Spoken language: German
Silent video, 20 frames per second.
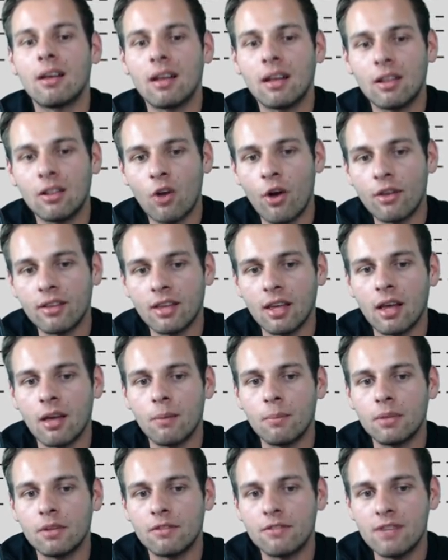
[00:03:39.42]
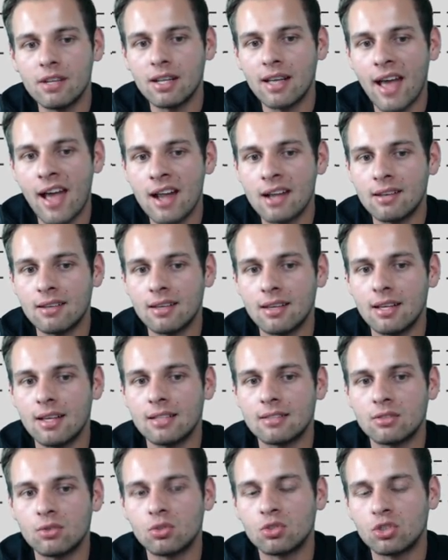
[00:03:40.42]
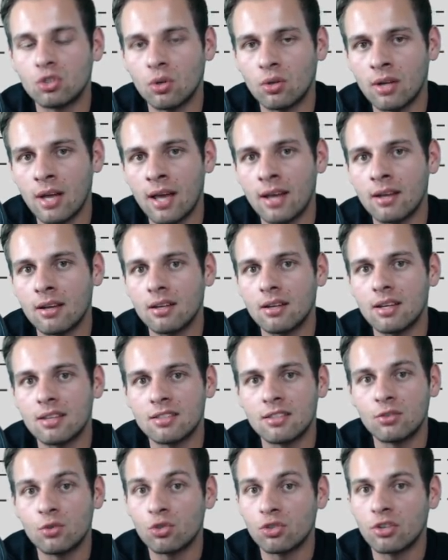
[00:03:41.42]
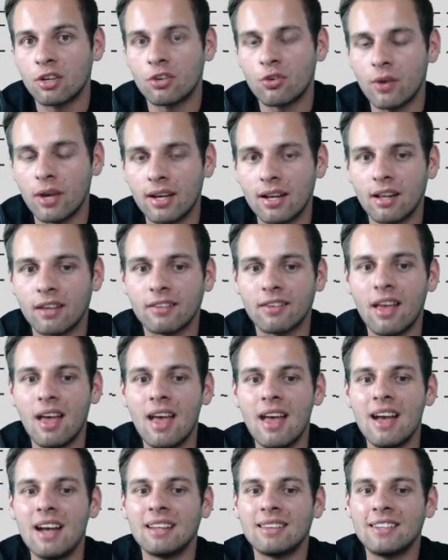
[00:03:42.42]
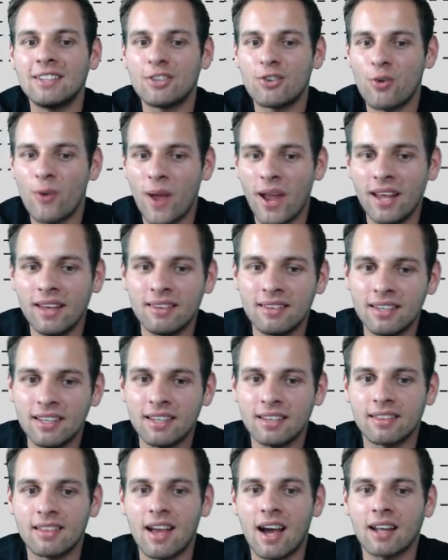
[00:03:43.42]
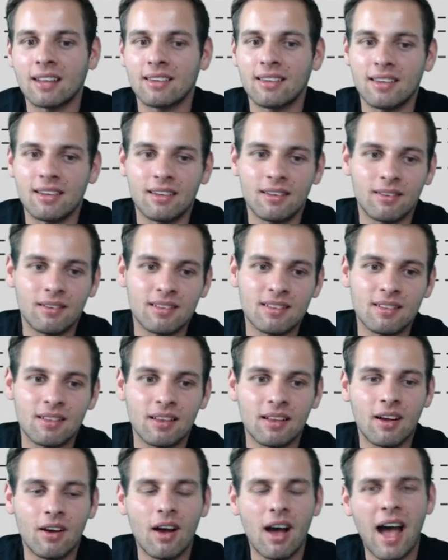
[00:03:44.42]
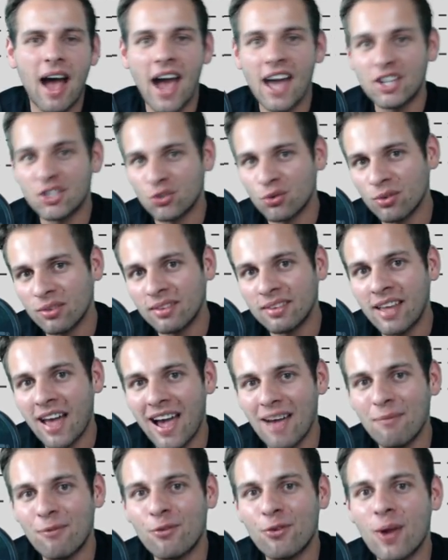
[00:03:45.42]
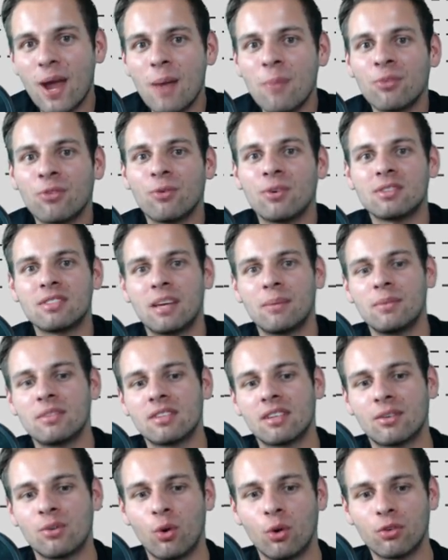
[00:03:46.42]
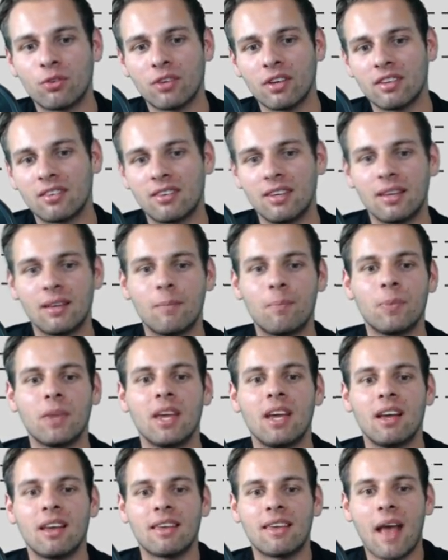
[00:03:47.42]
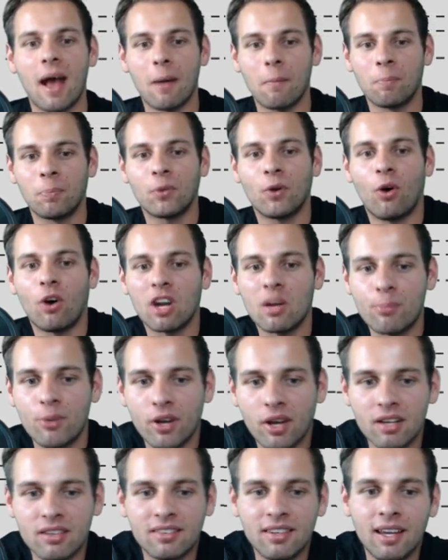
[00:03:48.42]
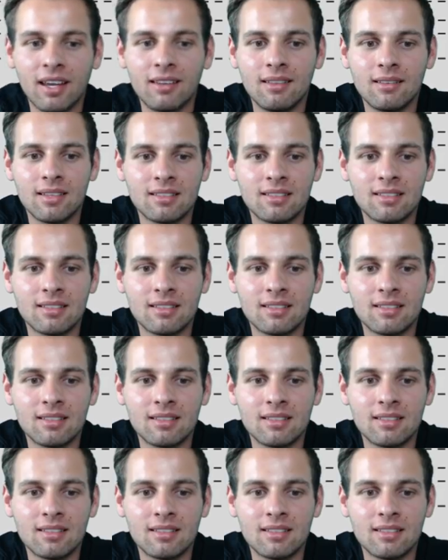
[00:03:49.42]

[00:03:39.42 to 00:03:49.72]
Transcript: Leute mit viel Geld, Institutionen, Institutional Traders, die traden nicht nach den 1-Stunden-Timeframes, wo Sie eben diese kurzfristigen ja, Orderblöcke sehen.